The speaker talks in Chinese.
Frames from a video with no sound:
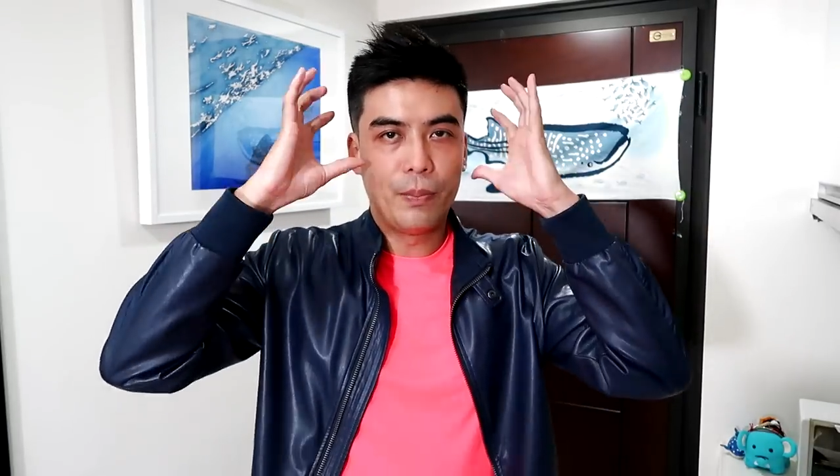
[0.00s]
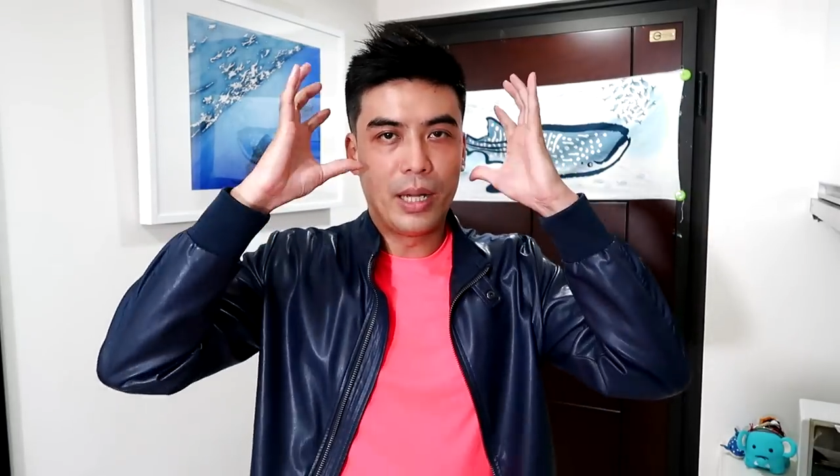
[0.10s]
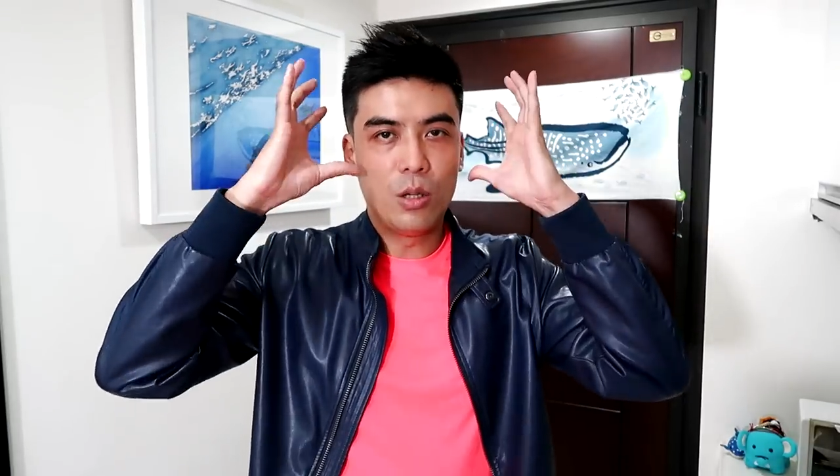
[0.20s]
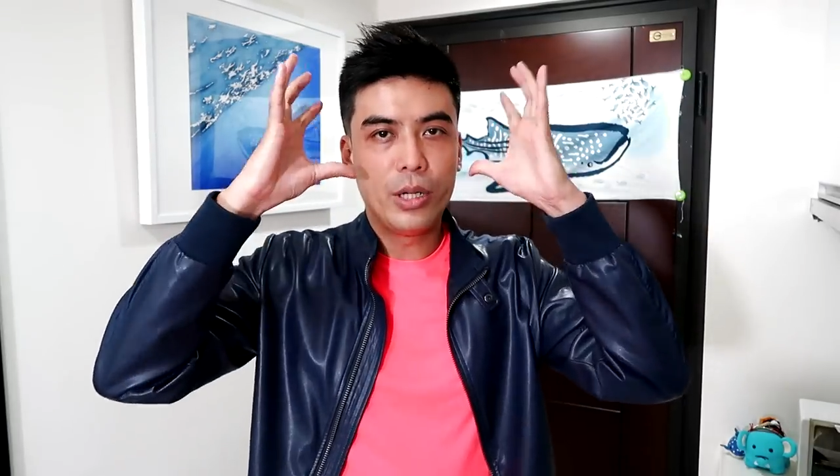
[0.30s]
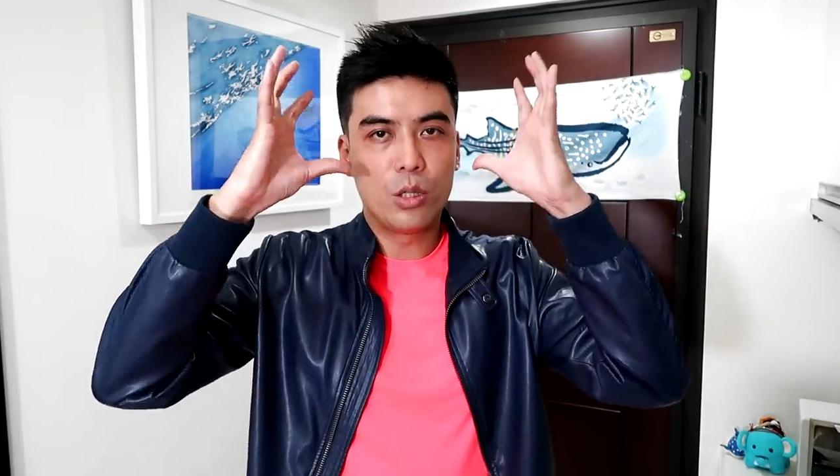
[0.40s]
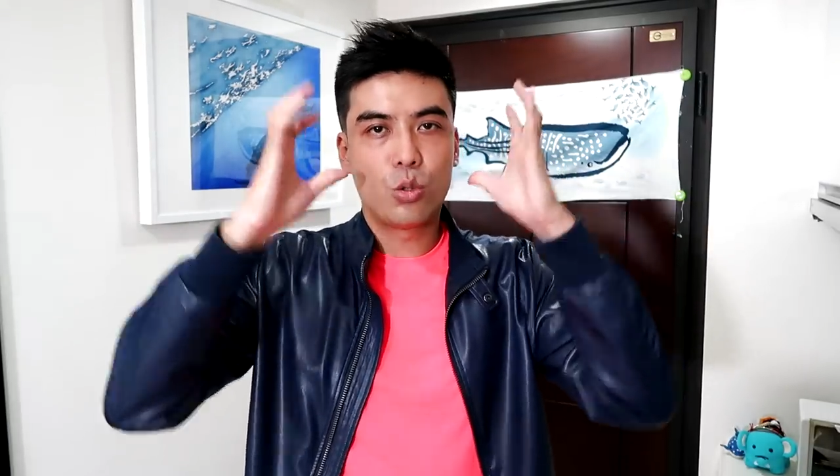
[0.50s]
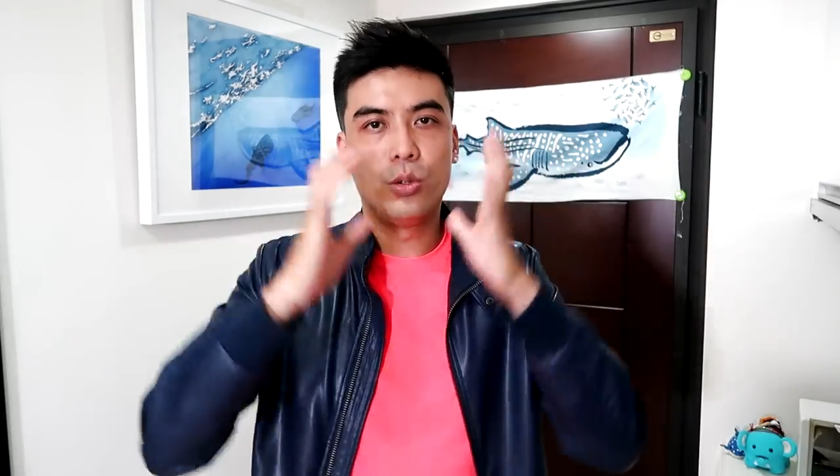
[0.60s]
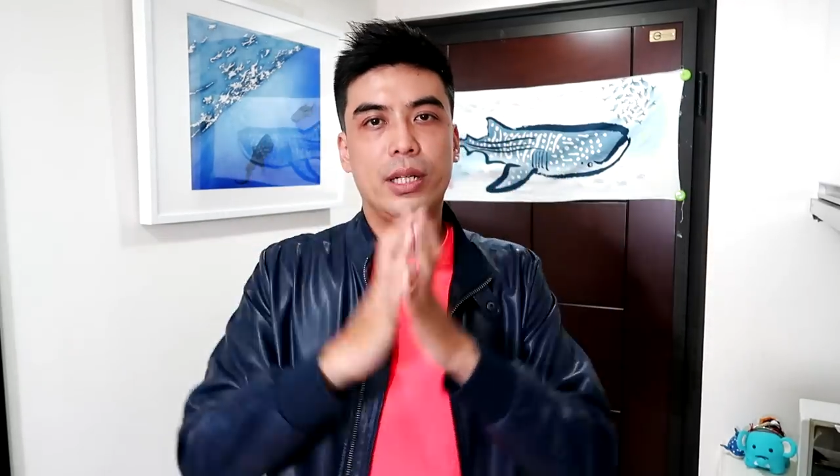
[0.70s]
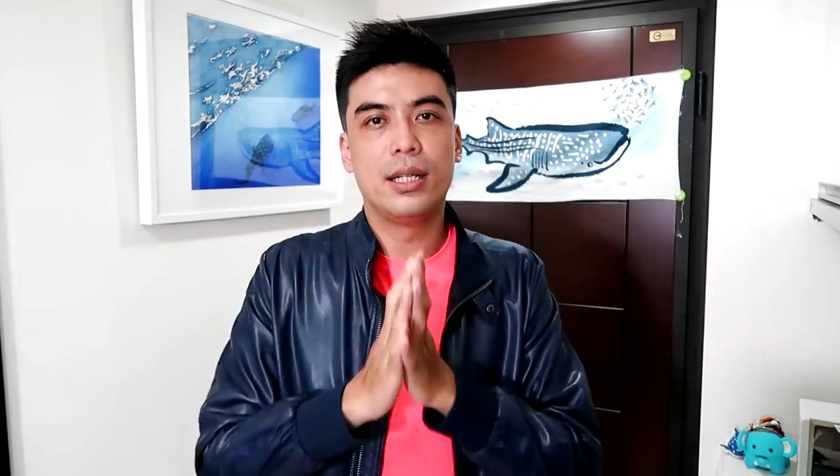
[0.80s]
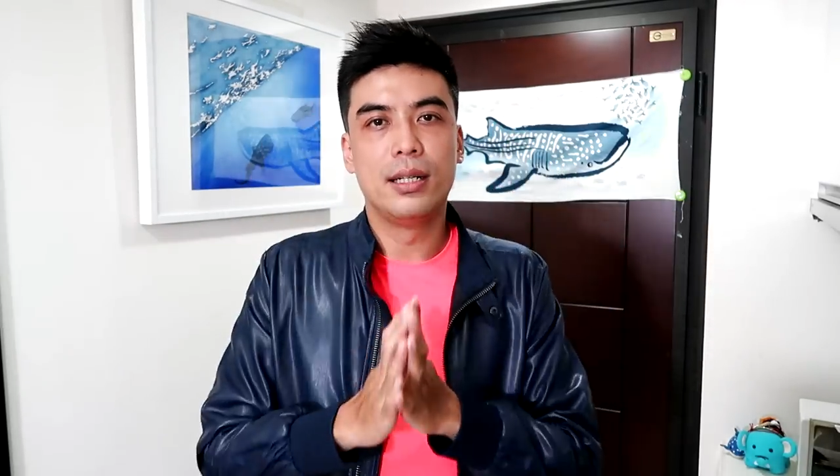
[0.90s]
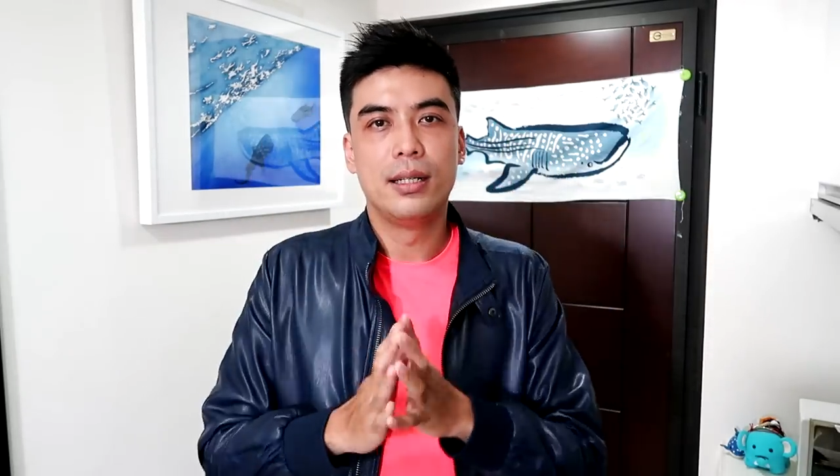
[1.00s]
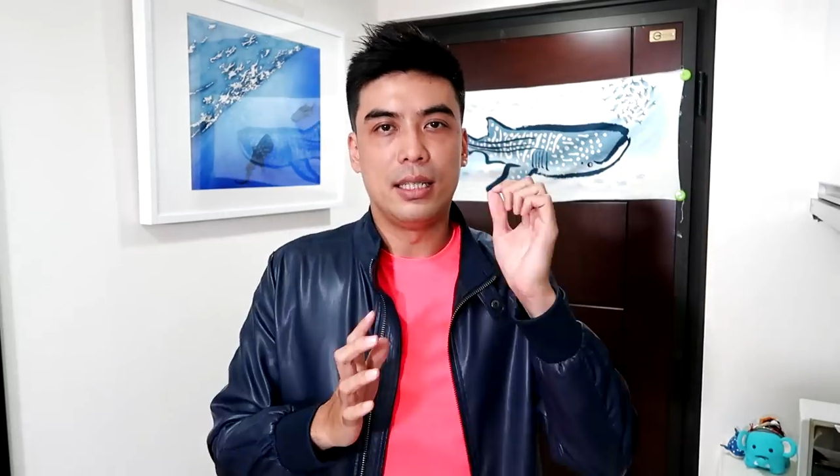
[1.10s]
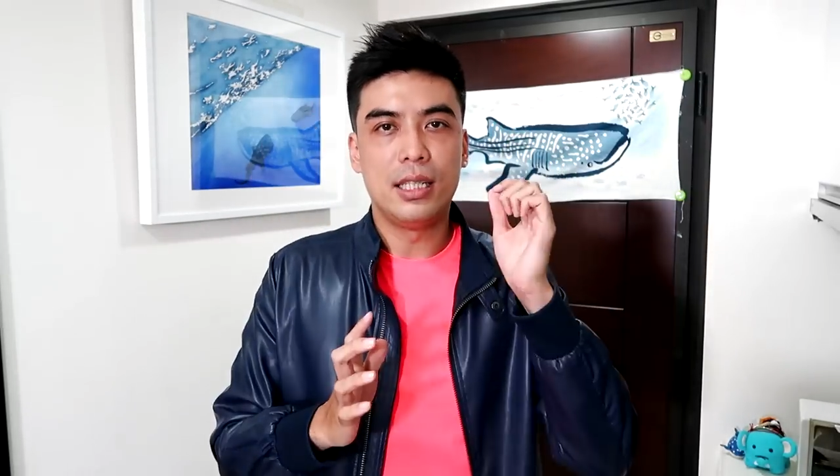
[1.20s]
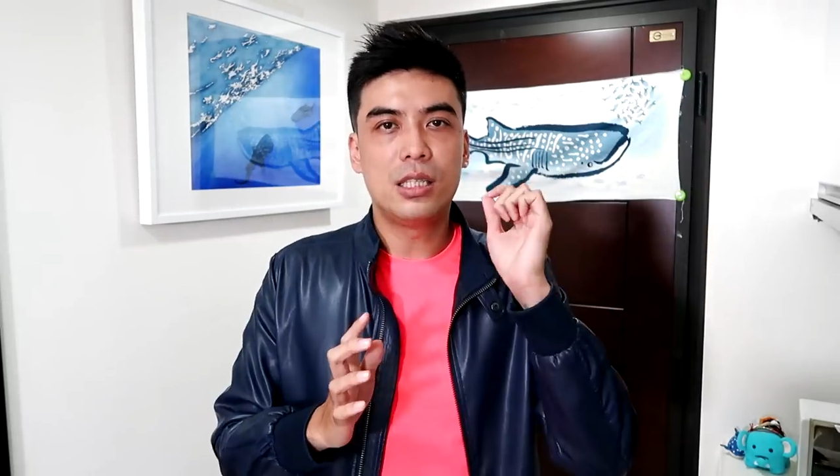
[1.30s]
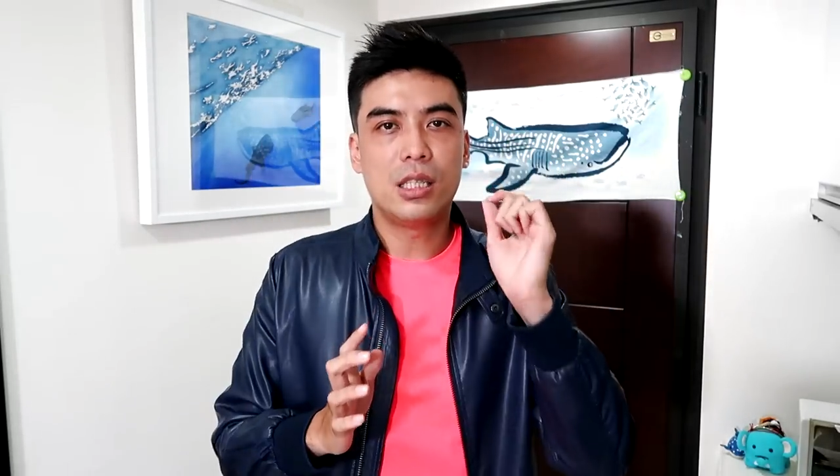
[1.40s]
描绘出一个已经